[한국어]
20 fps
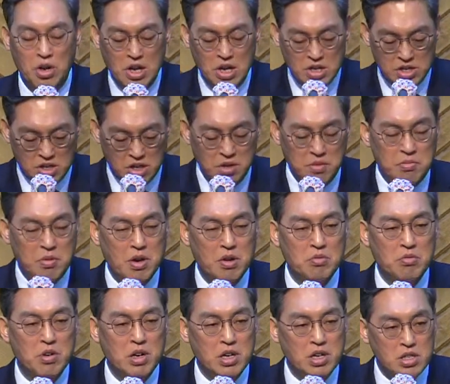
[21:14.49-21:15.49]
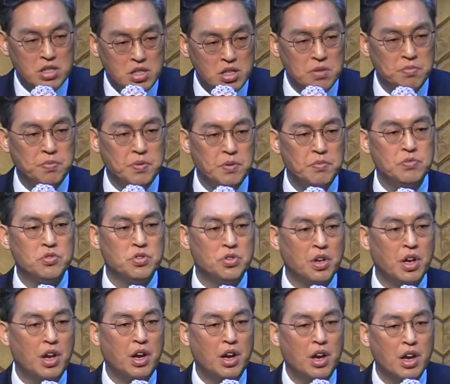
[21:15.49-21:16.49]
절망과 슬픔
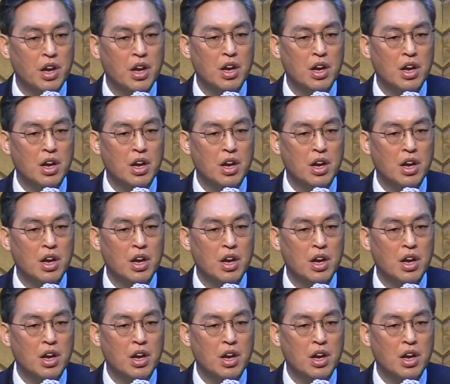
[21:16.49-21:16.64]
중에